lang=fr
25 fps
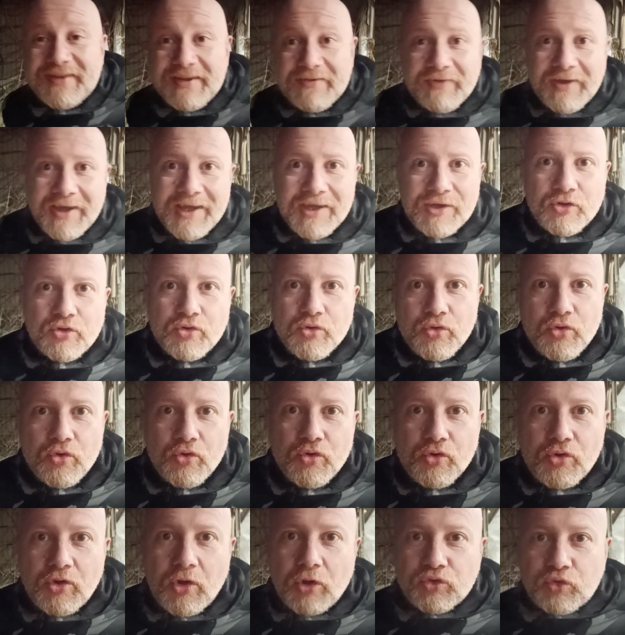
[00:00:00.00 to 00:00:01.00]
c'est vrai
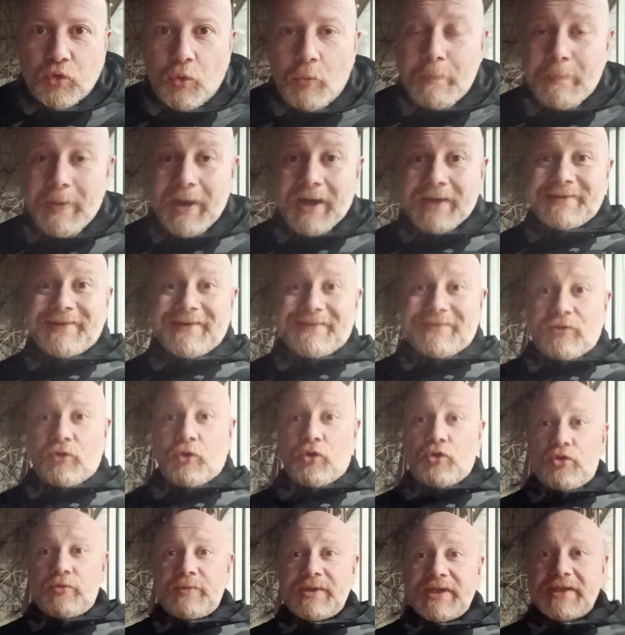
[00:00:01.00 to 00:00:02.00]
que quand on parle
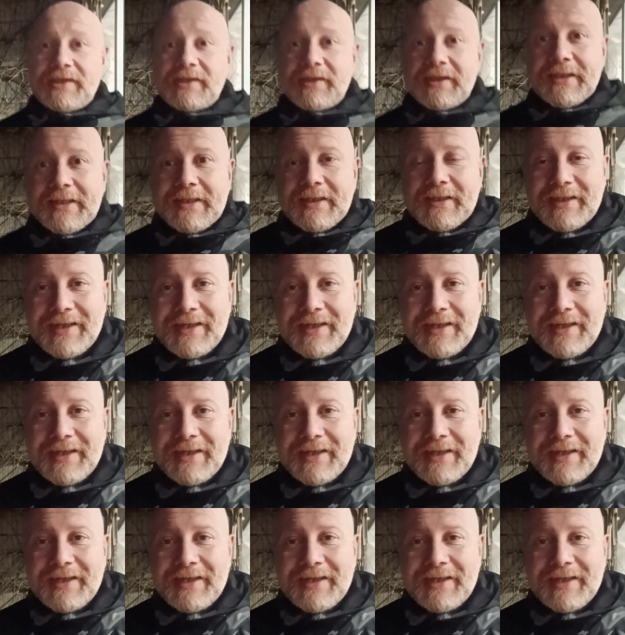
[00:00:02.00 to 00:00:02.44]
d'astronomie,